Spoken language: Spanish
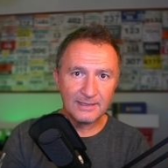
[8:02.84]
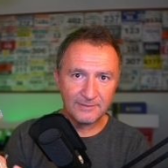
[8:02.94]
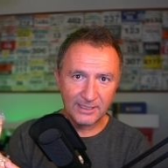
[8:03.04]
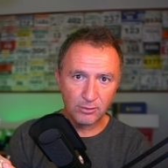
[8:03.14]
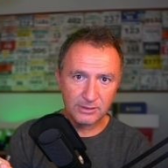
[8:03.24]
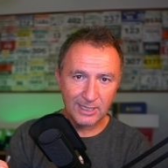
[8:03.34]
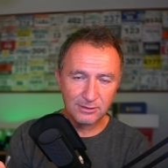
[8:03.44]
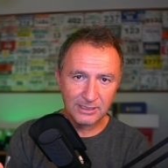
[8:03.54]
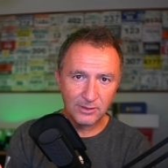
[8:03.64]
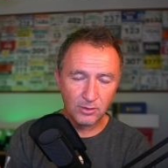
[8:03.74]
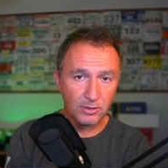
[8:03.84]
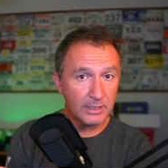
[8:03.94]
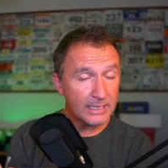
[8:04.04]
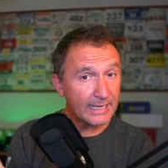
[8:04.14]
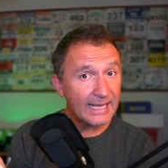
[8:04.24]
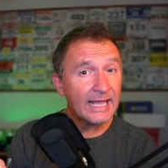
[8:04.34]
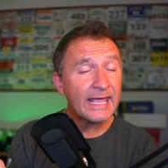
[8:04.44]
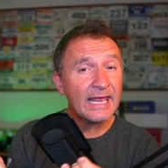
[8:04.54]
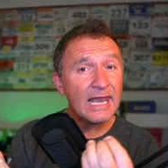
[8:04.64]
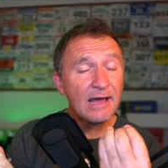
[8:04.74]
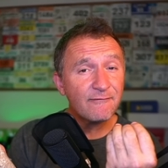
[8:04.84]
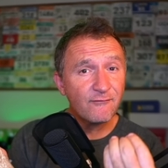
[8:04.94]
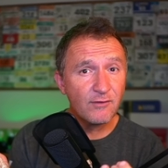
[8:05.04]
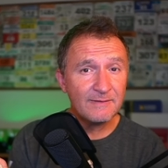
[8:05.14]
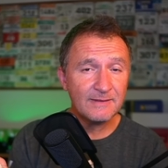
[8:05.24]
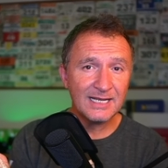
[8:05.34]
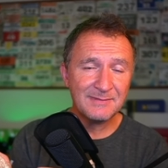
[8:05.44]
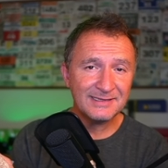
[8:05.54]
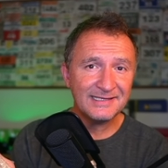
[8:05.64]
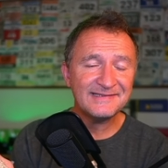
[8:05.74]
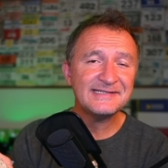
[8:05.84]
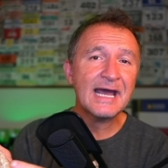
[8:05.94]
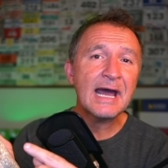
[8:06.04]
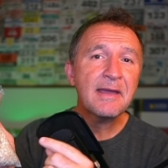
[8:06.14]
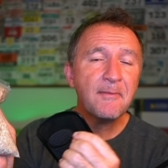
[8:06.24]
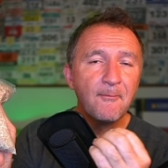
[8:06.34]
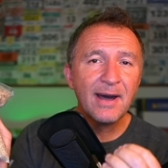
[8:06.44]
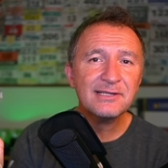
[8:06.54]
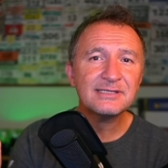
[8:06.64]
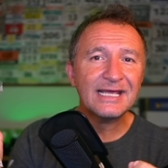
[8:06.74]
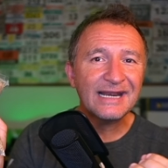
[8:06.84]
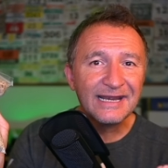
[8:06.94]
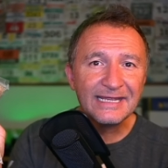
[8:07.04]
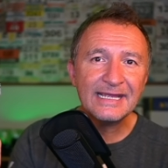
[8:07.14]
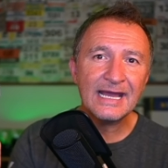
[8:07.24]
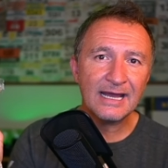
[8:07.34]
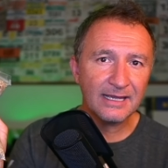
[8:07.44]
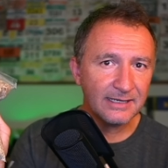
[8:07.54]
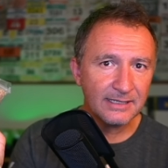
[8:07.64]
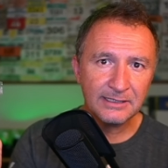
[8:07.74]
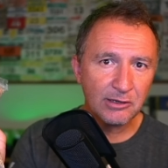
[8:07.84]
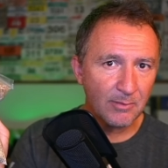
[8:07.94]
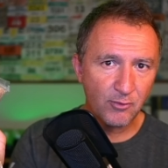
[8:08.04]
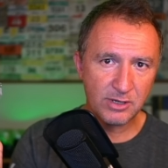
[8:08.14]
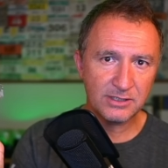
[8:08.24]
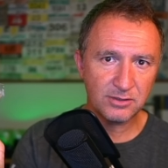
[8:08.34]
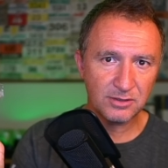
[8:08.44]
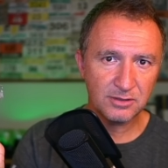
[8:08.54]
trigo sarraceno es que es la fuente alimenticia más rica en este compuesto.